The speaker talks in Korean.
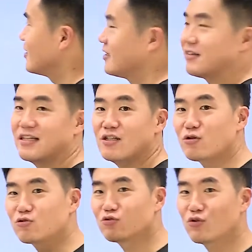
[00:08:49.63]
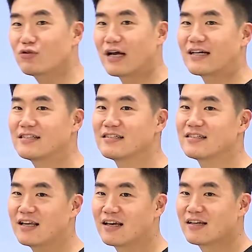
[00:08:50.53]
어, 이기적 충동은
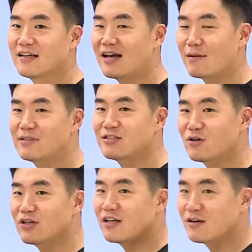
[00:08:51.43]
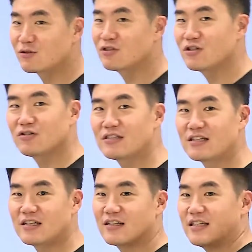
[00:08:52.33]
강해지는데 합리성이나 어떤
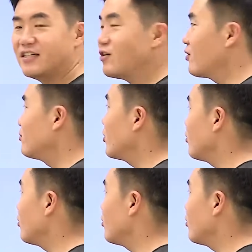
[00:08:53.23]
선의지, 이성 뭐